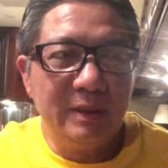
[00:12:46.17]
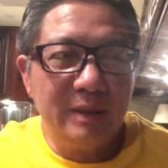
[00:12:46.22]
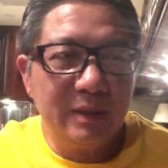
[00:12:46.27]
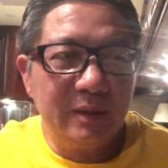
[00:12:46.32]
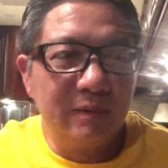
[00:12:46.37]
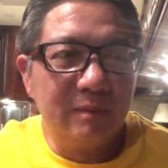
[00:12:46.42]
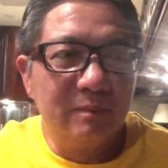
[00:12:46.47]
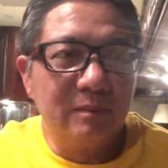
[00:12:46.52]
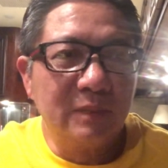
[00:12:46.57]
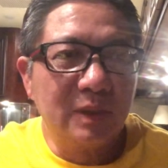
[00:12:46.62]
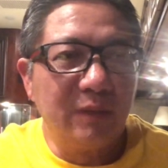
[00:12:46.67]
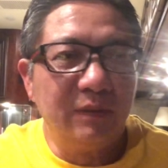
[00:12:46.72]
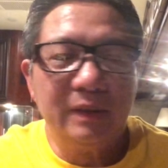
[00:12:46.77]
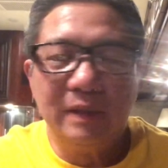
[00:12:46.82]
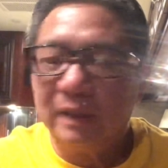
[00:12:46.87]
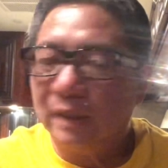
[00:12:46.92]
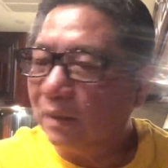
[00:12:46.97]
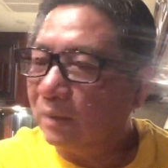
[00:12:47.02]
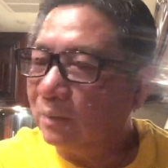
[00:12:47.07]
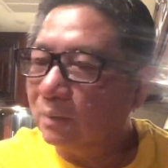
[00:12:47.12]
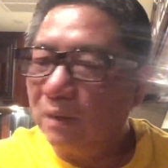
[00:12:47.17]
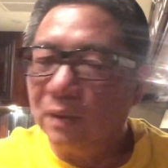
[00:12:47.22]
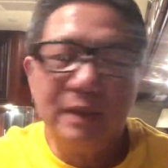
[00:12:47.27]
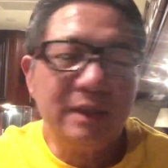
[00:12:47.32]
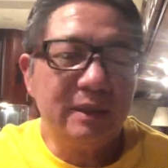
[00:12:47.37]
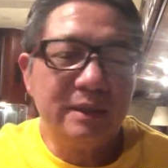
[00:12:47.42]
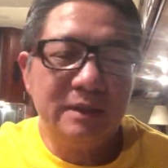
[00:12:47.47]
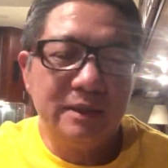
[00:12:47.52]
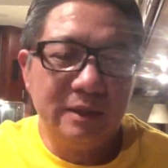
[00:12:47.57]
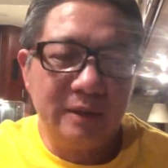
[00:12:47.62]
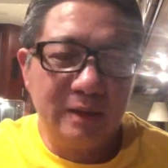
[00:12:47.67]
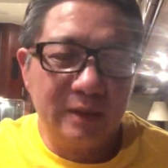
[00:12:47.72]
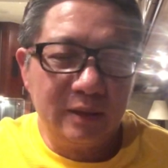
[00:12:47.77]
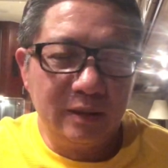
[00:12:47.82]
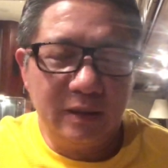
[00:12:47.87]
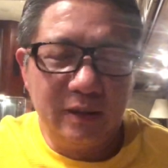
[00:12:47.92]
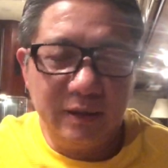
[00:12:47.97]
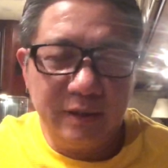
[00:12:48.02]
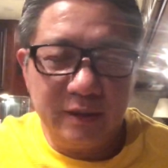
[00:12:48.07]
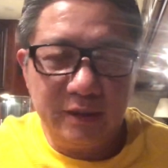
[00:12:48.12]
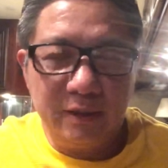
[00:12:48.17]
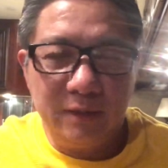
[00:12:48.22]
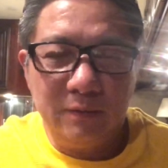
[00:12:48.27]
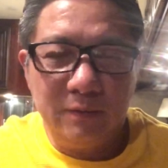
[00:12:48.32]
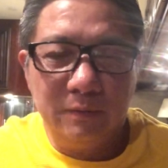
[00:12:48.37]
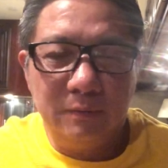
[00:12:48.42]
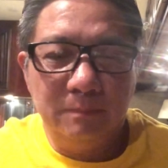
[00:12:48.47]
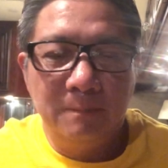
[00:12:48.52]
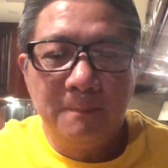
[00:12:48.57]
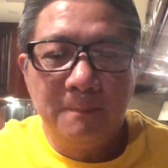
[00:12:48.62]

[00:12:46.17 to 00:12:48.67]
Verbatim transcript: gì cũng nói thì kiệt cũng nói những lời vậy luôn